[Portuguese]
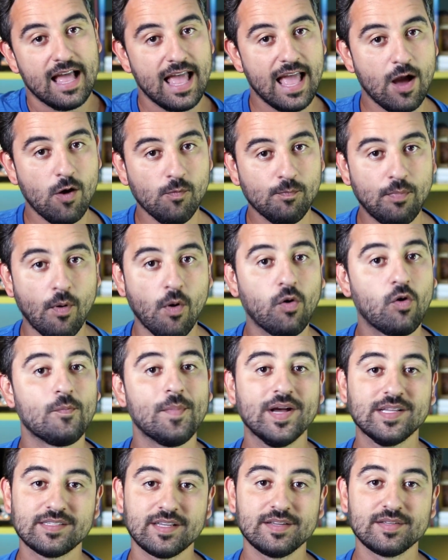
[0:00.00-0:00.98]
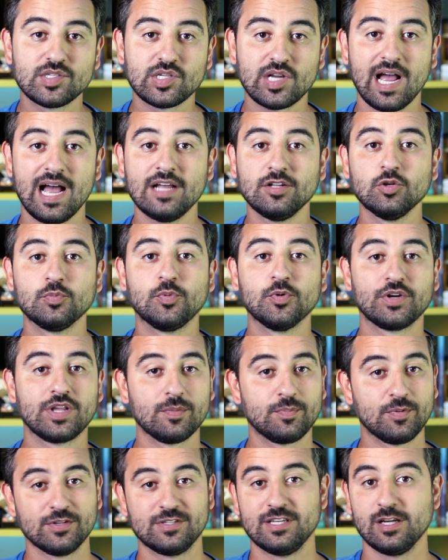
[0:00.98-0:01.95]
É um pouco mais arriscado,
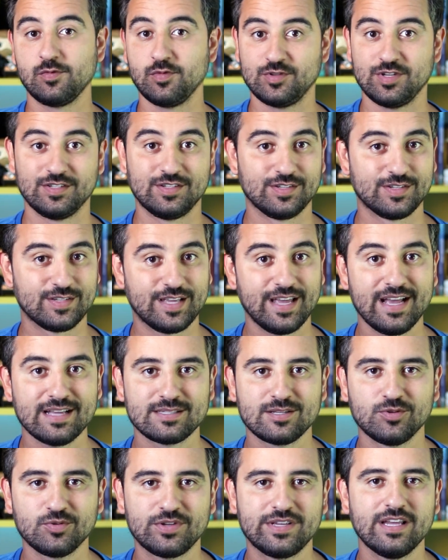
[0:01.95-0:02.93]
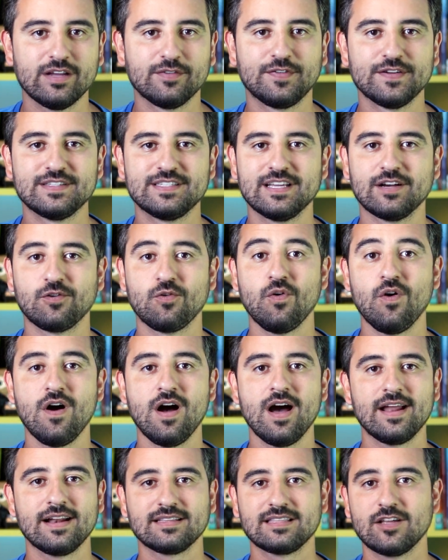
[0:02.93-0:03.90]
porque pode ser que você se esqueça do que ia fazer
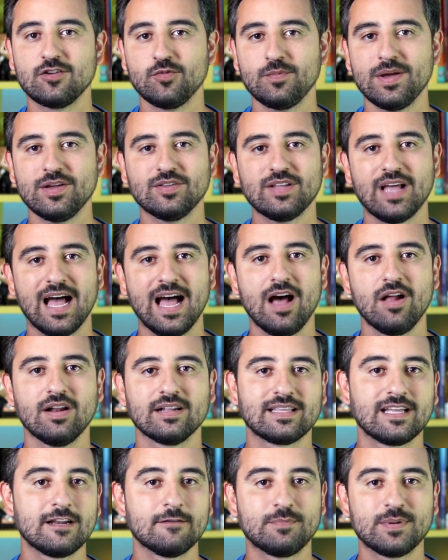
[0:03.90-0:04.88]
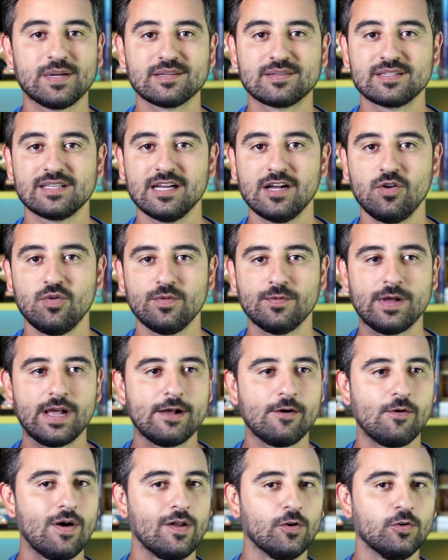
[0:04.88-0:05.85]
agora, tá no meio da aula, tá na pressão,
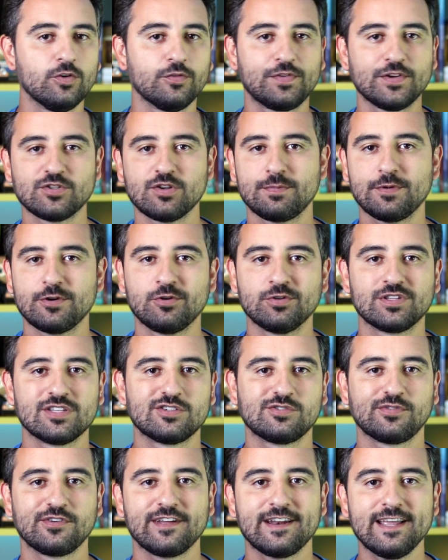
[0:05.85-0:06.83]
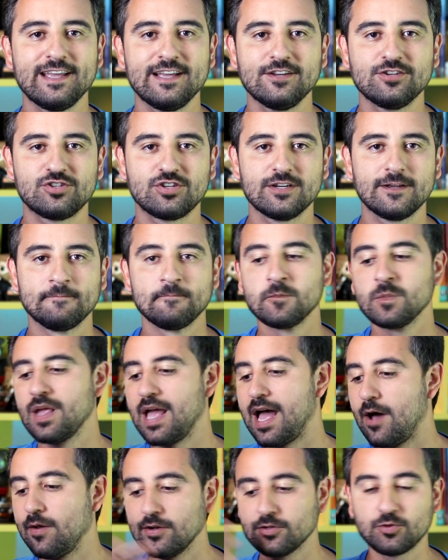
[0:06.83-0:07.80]
é, o aluno fez uma pergunta diferente,
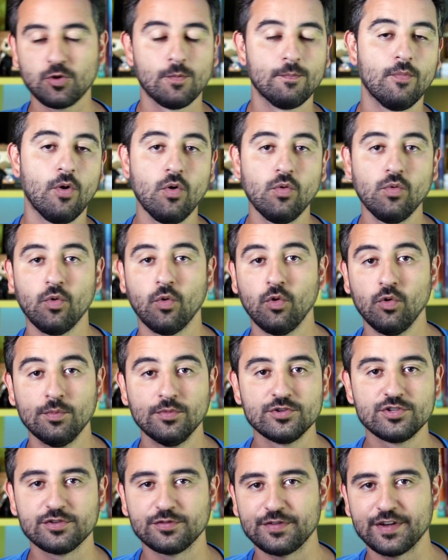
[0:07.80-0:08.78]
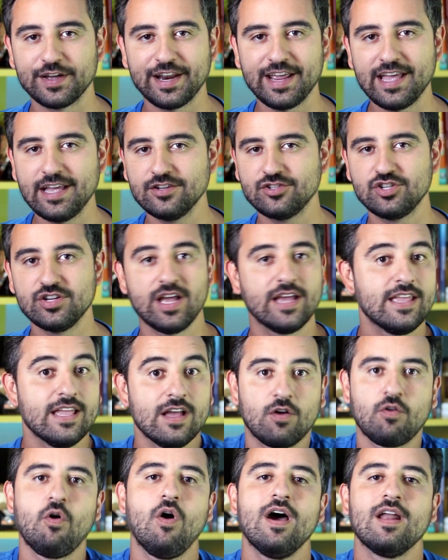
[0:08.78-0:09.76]
a aula tomou um rumo diferente, e
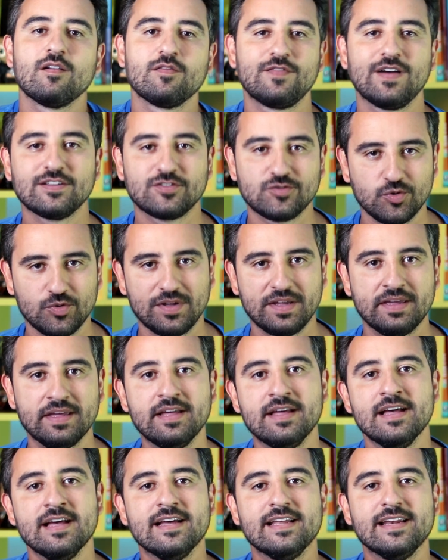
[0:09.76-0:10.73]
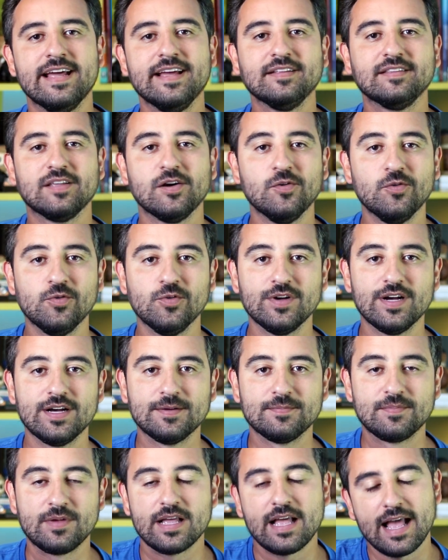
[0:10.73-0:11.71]
aí agora faço o quê? Né? Então
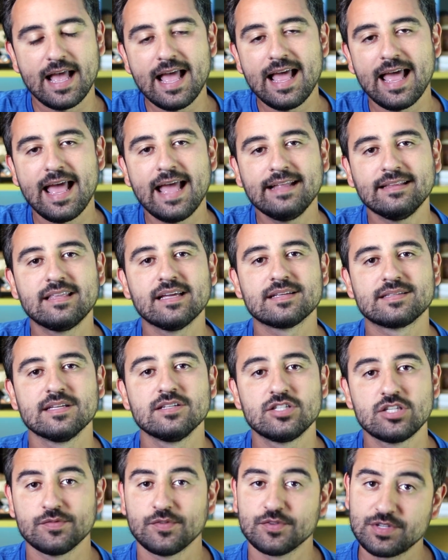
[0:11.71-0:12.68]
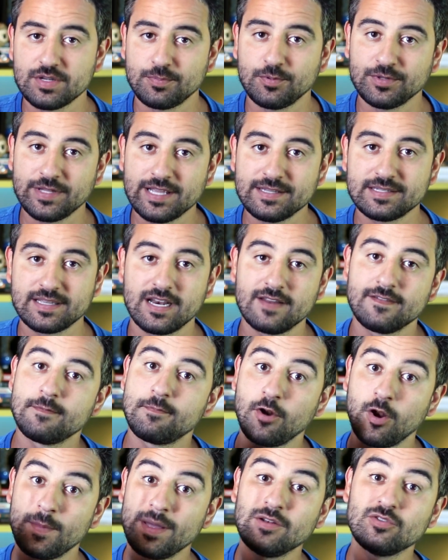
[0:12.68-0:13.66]
ah, é, é, interessante se você puder
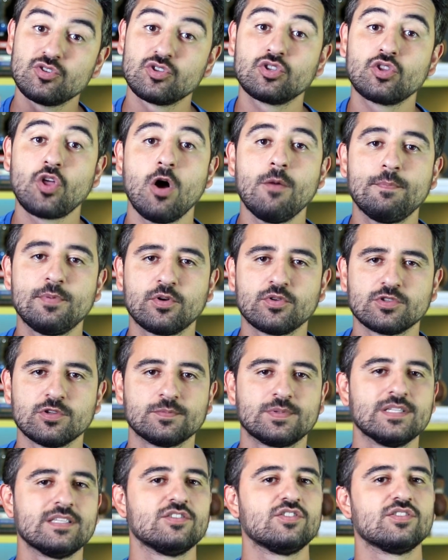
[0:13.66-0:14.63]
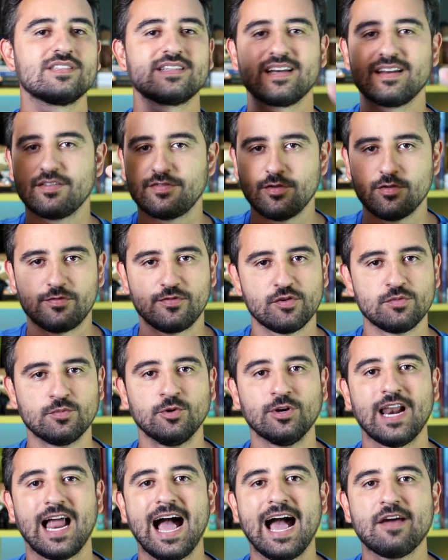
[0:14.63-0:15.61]
escrever pelo menos tópicos, não precisa descrever um
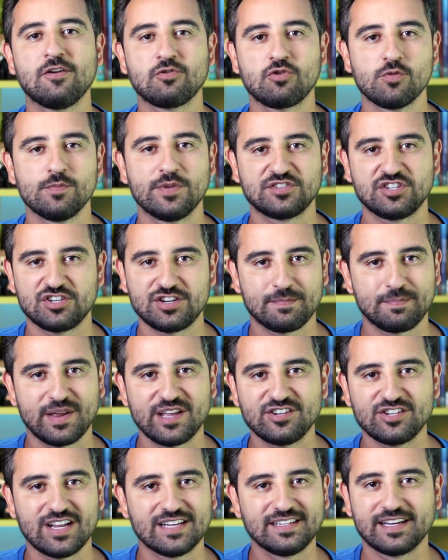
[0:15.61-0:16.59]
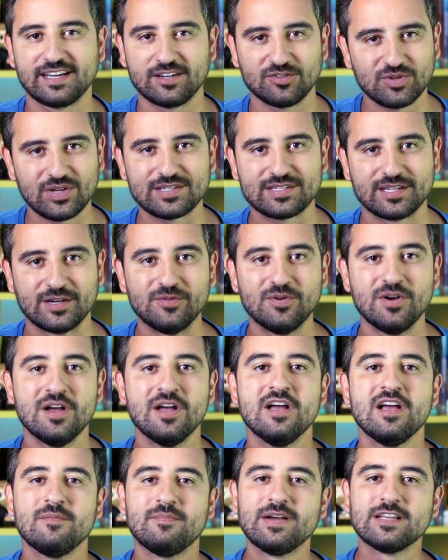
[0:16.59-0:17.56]
formulário como a gente aprende lá na graduação,
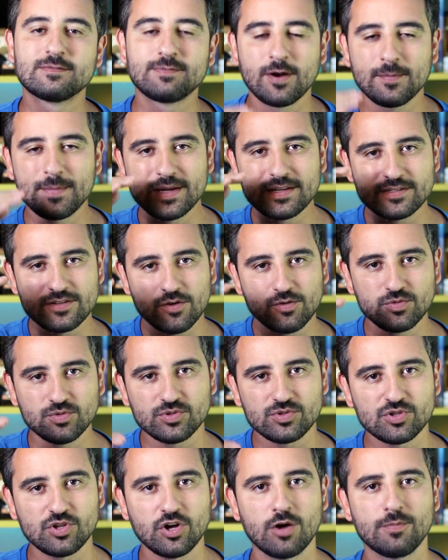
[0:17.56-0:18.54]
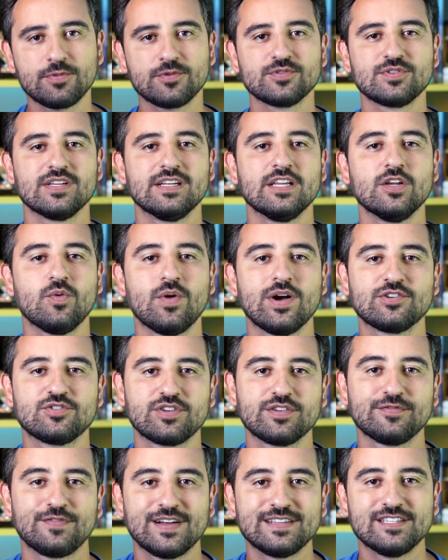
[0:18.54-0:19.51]
mas pelo menos alguns tópicos ali eu
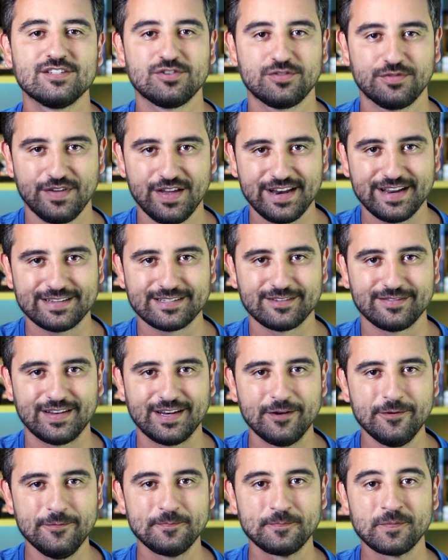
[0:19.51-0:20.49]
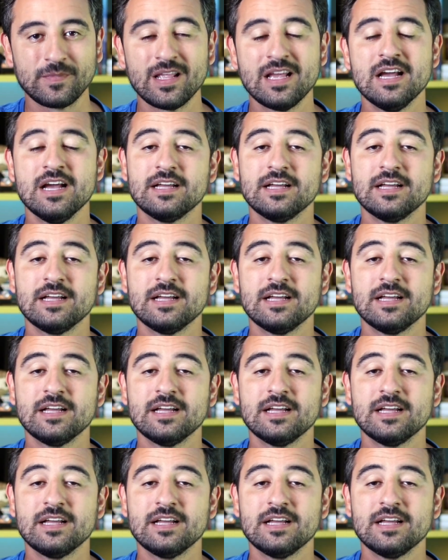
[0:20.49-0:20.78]
acho que fazem diferença, valeu?